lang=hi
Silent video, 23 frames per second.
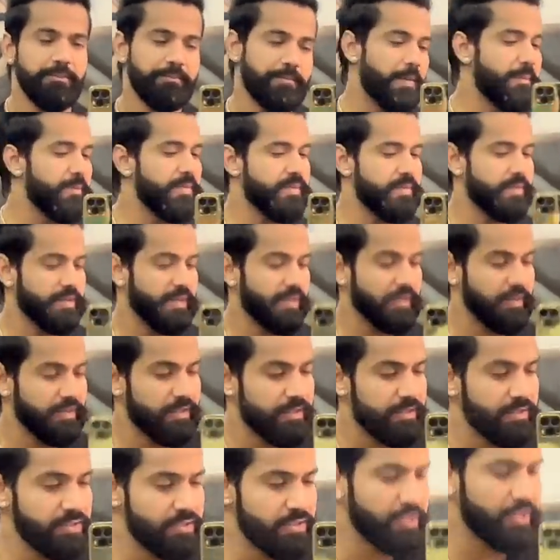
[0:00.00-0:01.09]
मम्मी बताएंगी
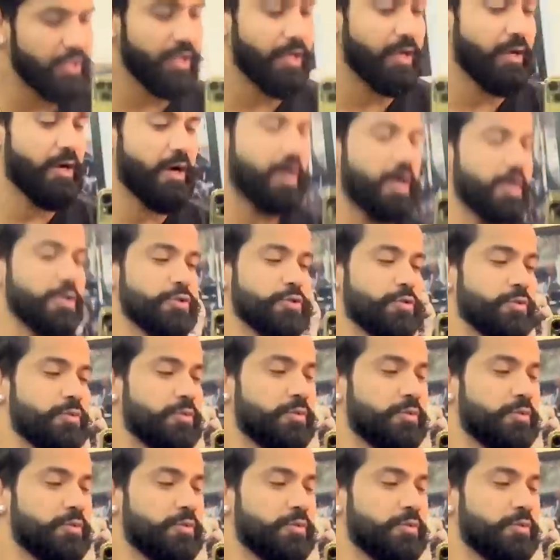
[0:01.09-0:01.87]
ठीक है आ जाओ